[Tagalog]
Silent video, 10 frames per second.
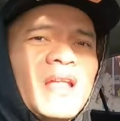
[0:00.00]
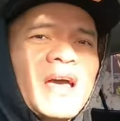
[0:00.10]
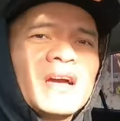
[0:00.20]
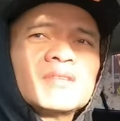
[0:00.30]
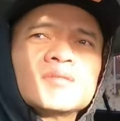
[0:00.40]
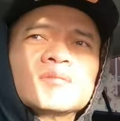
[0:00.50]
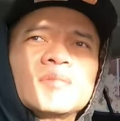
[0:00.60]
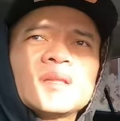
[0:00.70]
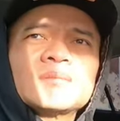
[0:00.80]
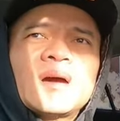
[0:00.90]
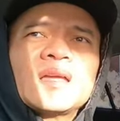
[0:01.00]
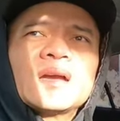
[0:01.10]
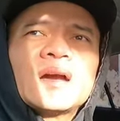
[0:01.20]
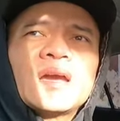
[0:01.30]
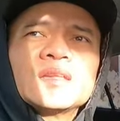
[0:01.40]
kailangan yung mayat
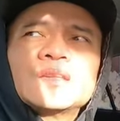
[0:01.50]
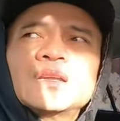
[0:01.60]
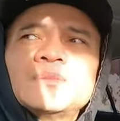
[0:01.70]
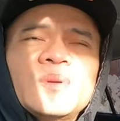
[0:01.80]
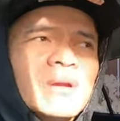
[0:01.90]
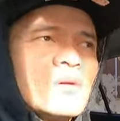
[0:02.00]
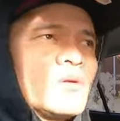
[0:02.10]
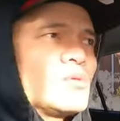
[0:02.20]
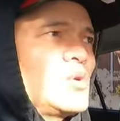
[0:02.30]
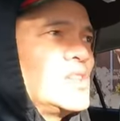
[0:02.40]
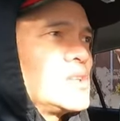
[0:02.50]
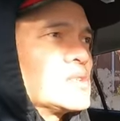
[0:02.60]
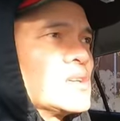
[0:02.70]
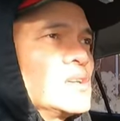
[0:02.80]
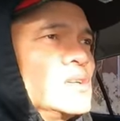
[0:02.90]
mayang idol. Pero kung winter
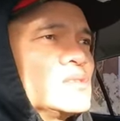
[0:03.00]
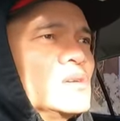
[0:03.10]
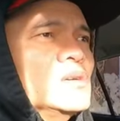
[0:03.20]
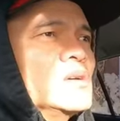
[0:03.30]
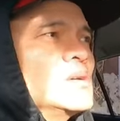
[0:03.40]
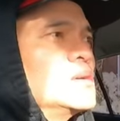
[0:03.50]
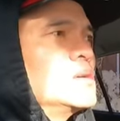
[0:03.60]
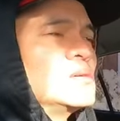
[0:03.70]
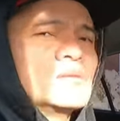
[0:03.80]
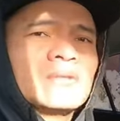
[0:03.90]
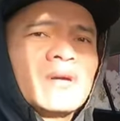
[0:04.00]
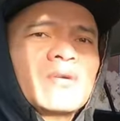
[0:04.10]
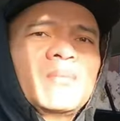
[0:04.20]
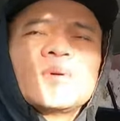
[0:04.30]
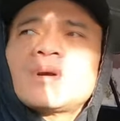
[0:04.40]
na ganito, nako
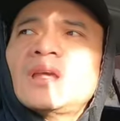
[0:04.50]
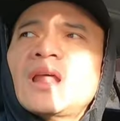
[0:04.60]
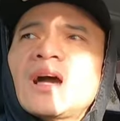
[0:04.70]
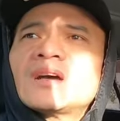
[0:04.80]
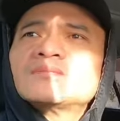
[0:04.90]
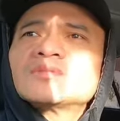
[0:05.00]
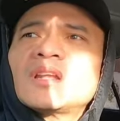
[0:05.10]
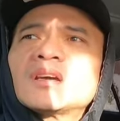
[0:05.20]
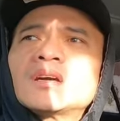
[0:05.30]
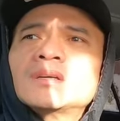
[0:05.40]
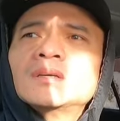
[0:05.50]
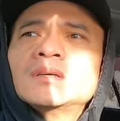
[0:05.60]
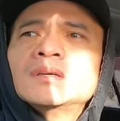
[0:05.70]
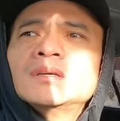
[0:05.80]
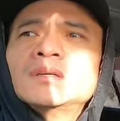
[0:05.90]
po, kailangan talagang
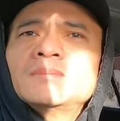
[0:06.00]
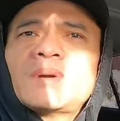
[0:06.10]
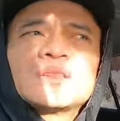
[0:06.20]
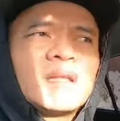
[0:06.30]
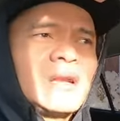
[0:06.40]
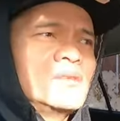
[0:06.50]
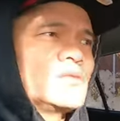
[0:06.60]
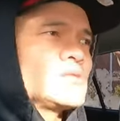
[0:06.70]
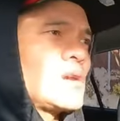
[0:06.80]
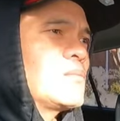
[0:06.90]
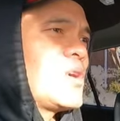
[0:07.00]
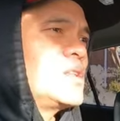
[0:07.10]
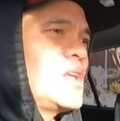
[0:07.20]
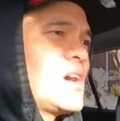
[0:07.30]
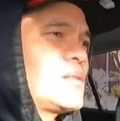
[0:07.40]
pandarin yung truck mo.
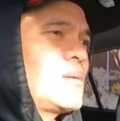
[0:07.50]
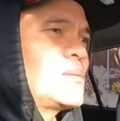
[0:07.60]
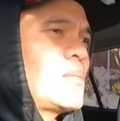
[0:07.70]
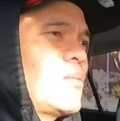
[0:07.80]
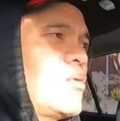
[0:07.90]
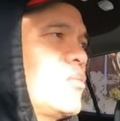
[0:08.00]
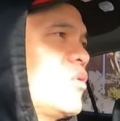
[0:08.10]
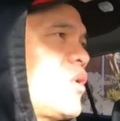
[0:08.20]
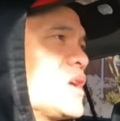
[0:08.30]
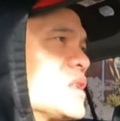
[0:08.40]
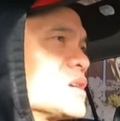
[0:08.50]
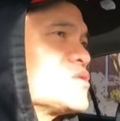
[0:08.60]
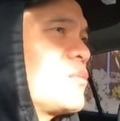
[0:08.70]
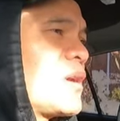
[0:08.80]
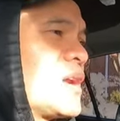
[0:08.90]
Kaya hindi ka naman mabubuhay ng
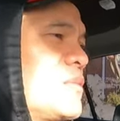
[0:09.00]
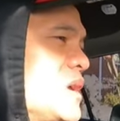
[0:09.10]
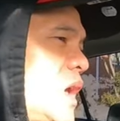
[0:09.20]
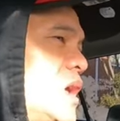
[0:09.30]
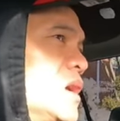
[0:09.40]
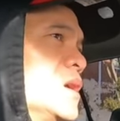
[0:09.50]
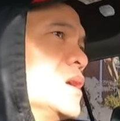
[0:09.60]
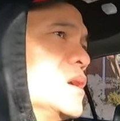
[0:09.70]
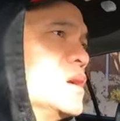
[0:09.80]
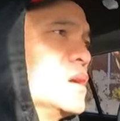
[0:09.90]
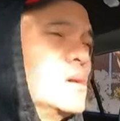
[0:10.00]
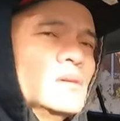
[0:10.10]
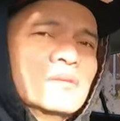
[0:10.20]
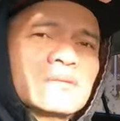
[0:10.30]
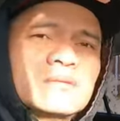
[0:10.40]
sobrang lamig eh. Yeah. Oo.
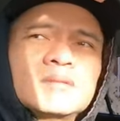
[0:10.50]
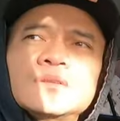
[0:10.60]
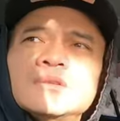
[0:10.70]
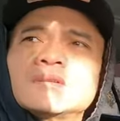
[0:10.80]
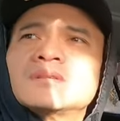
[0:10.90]
Hmm.